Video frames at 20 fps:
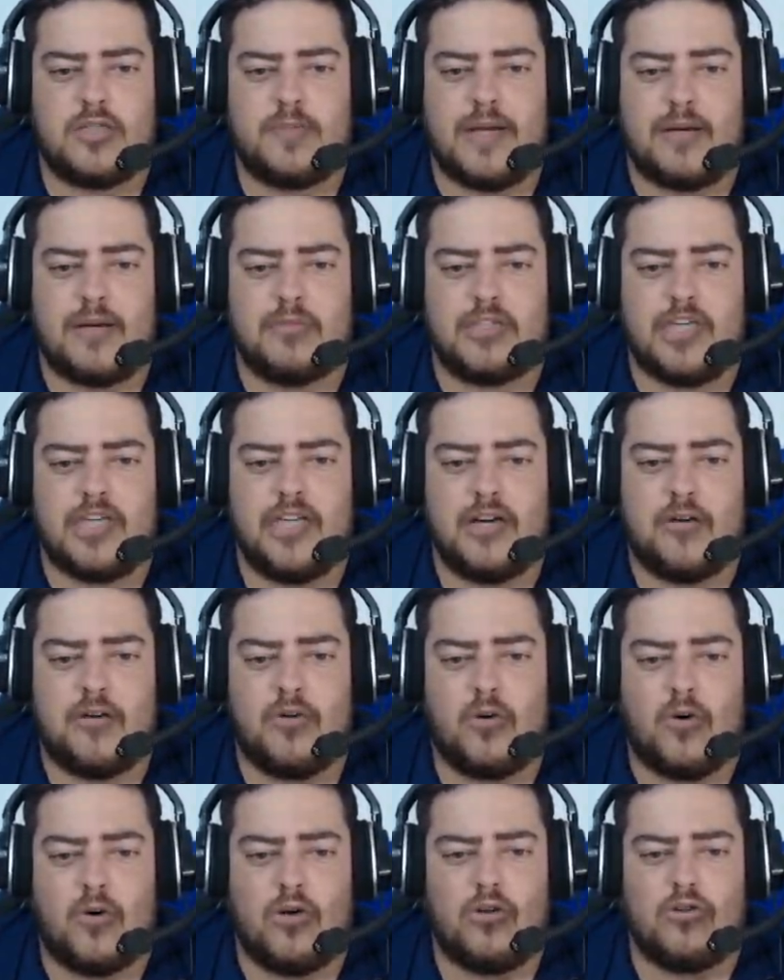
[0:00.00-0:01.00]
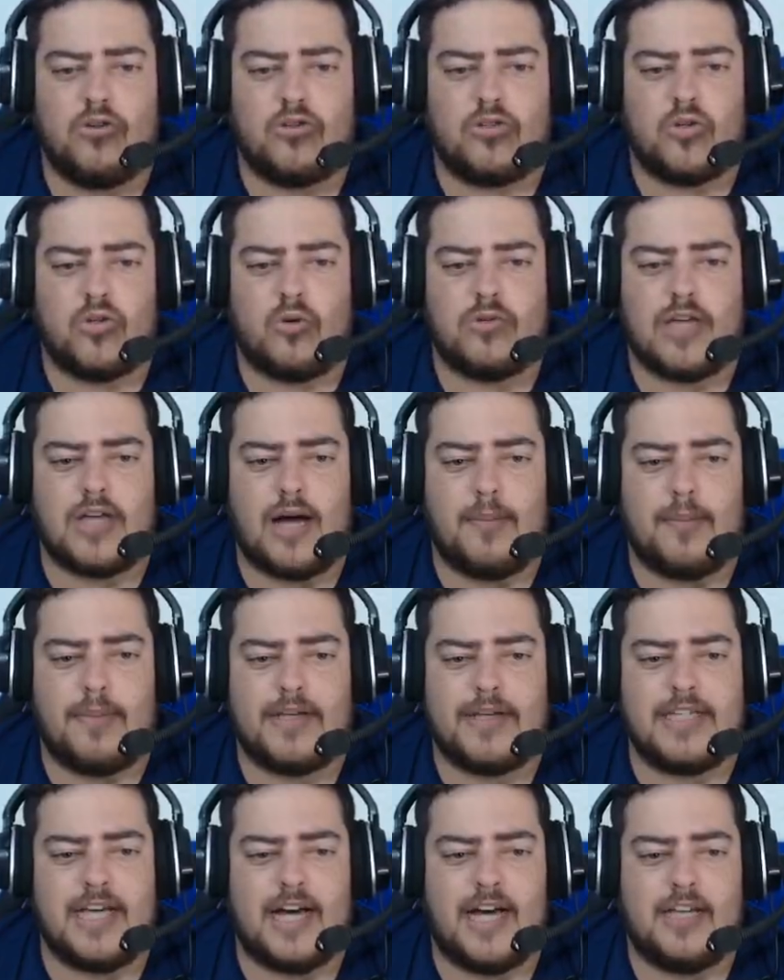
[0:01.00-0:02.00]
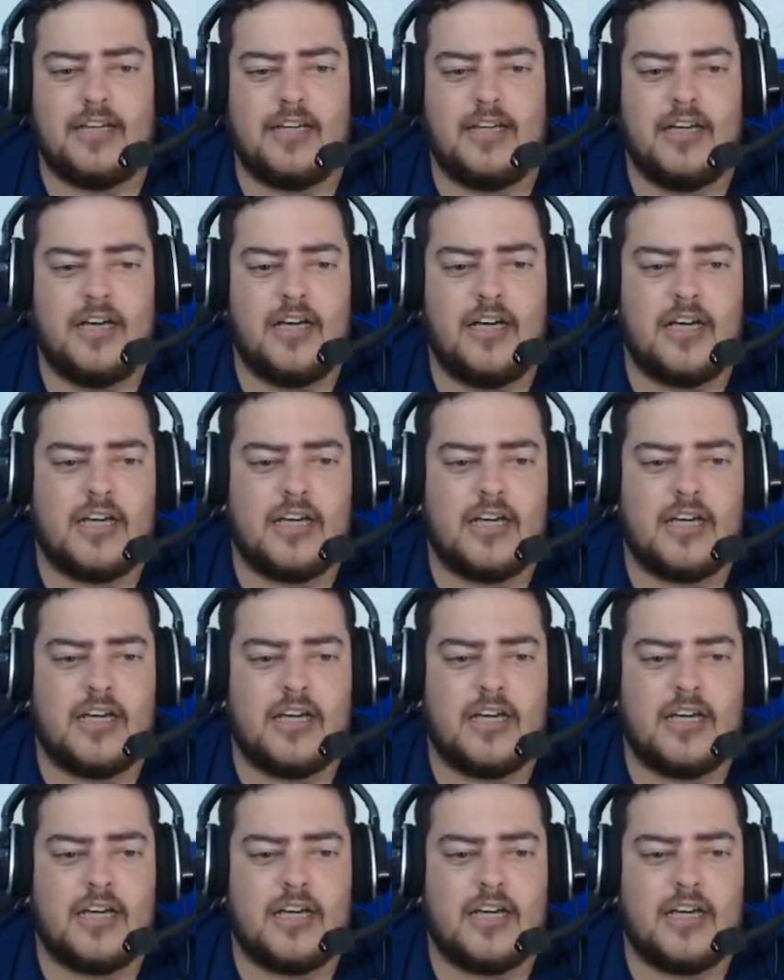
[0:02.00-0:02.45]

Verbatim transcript: esperamos que não. Olho no som, tá, rapaziada?